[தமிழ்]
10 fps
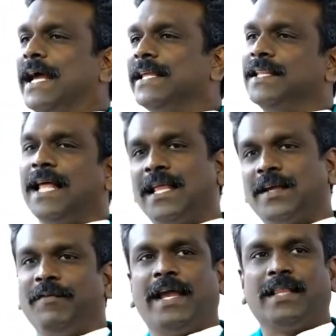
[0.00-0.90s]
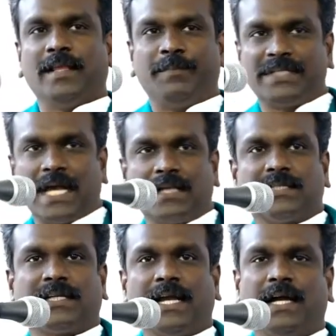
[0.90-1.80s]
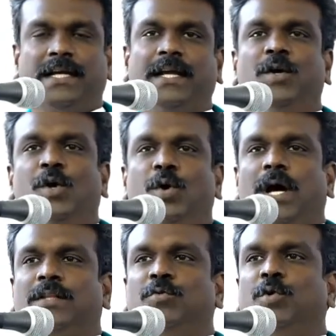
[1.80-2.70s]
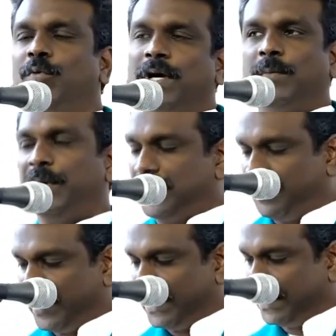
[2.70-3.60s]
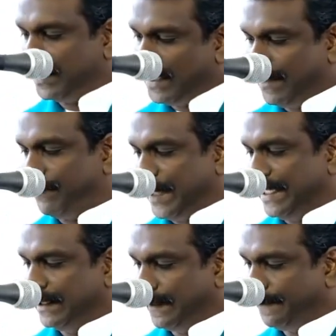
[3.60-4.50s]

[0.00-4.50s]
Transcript: இருந்தது ஆகவே அது பிசாசுக்கு அங்க அது உருவகப்படுத்தப்படுகிறது படிங்க